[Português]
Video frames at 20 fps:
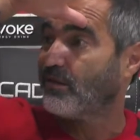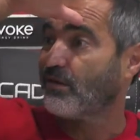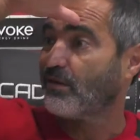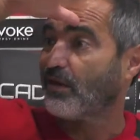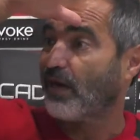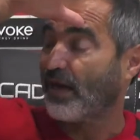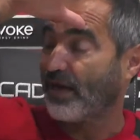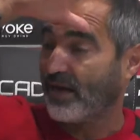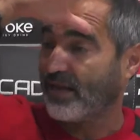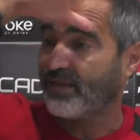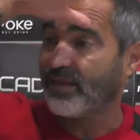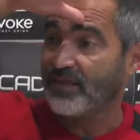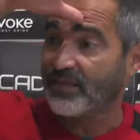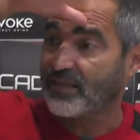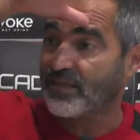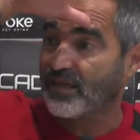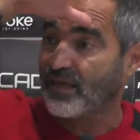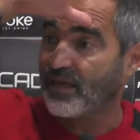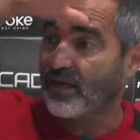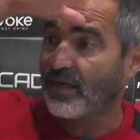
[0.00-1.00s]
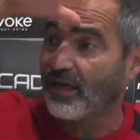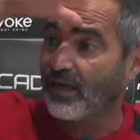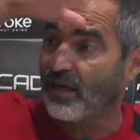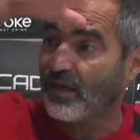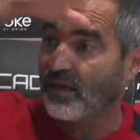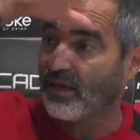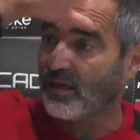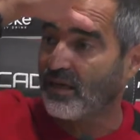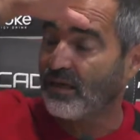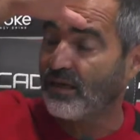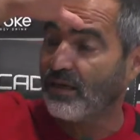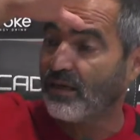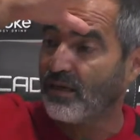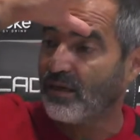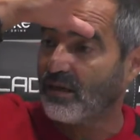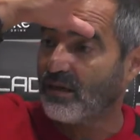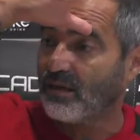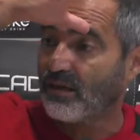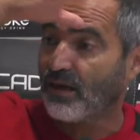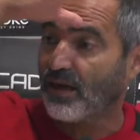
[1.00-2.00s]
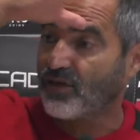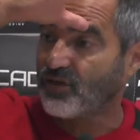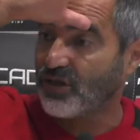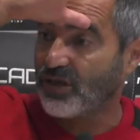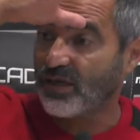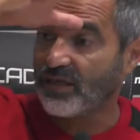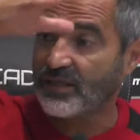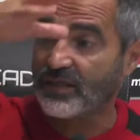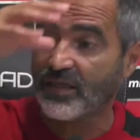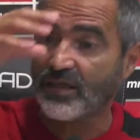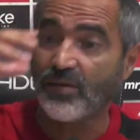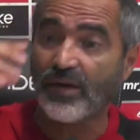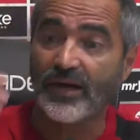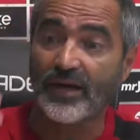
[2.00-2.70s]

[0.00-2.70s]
Agradecer a direção,